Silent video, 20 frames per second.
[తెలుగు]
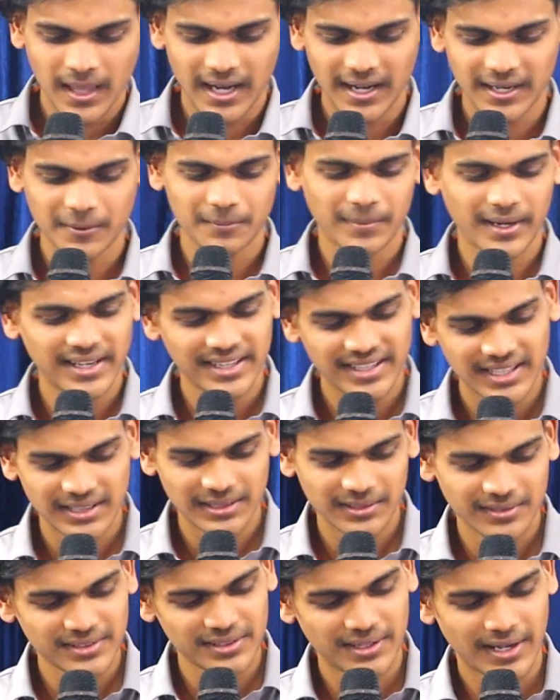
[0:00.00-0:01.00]
ఎక్కడ బయటికి
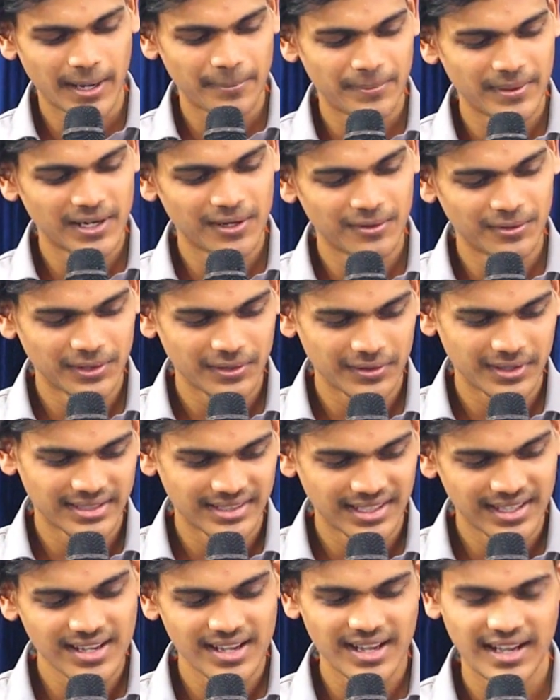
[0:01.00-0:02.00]
వెళ్దాం నేను హ్యాపీగా ఉంటావు
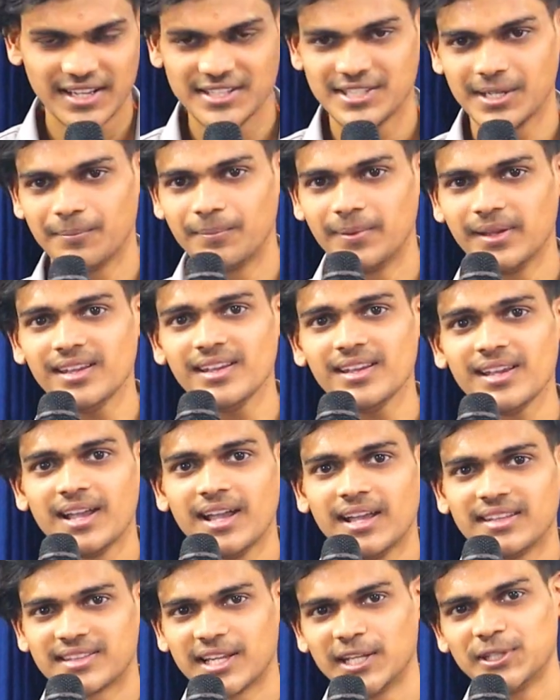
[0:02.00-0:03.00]
కదా అని చెప్పి
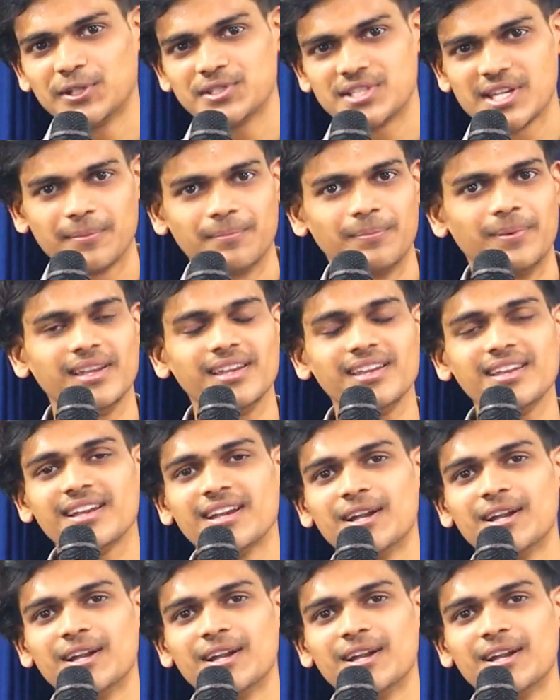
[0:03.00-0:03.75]
తల్లితో చెప్పి